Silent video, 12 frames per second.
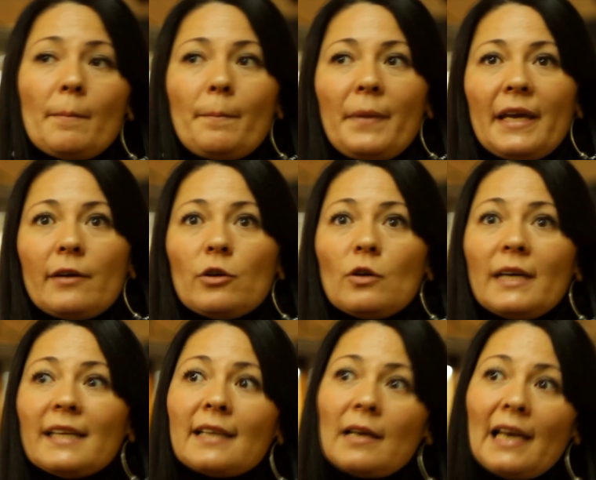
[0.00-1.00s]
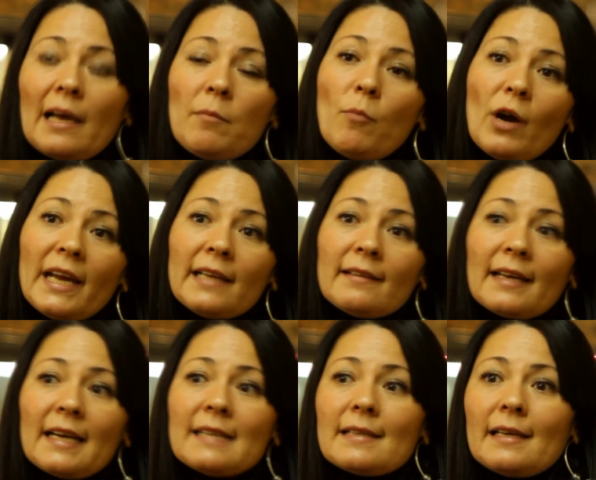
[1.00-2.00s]
Pero estas, las
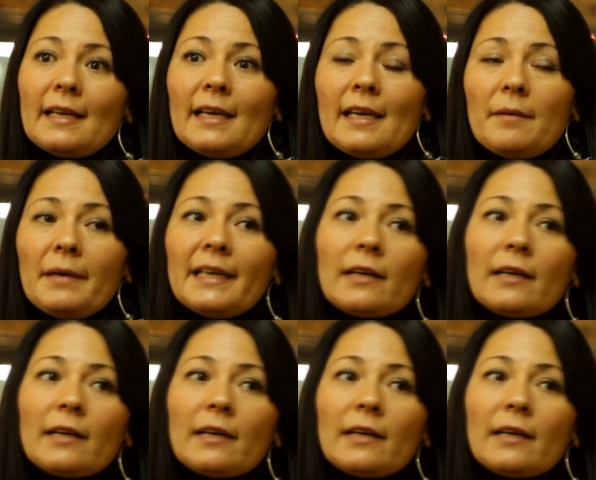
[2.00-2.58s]
muestras eh, van a